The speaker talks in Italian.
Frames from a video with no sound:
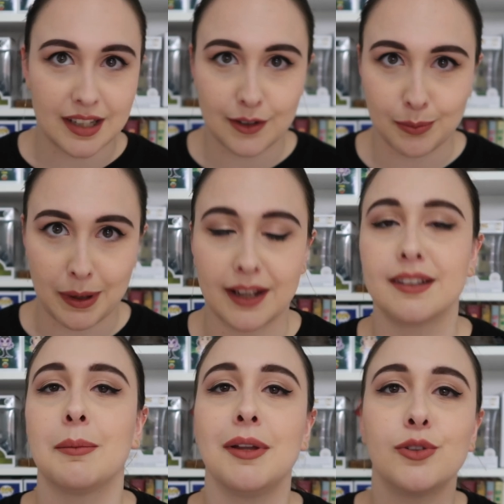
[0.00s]
dello
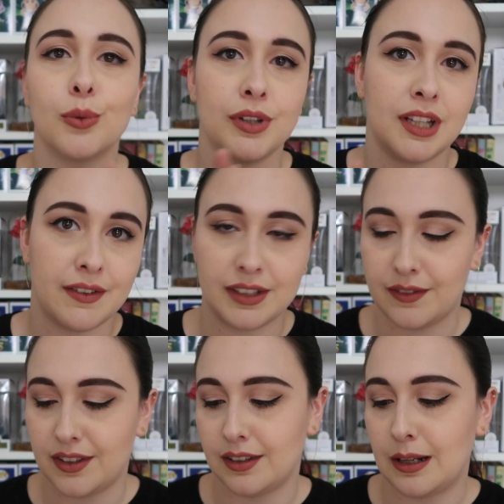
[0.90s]
spacchettamento quindi le
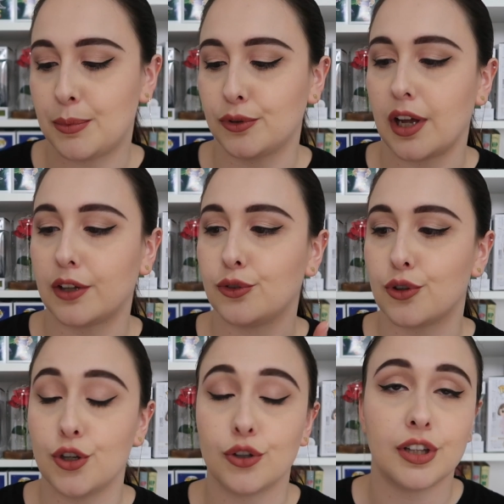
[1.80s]
avete viste nel
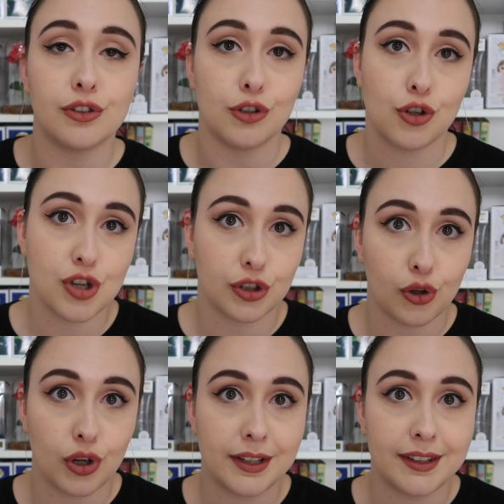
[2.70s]
protector io adesso li ho già
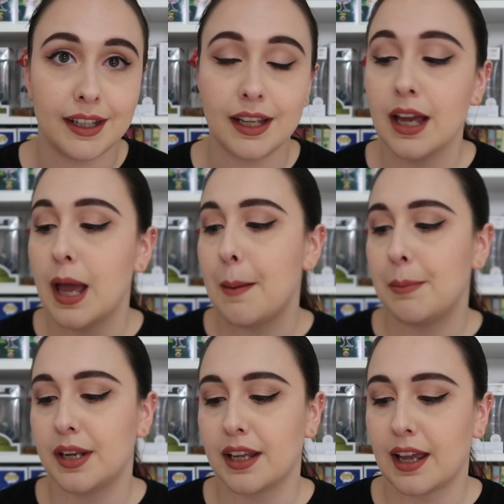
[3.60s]
tolti
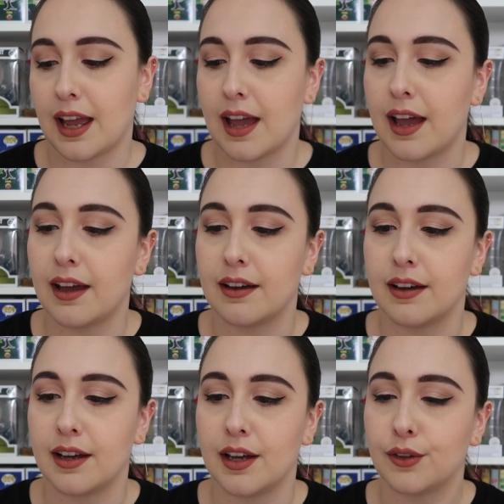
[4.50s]
perché
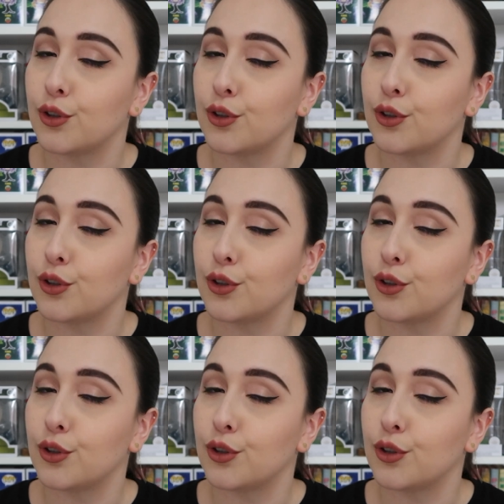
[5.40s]
eh,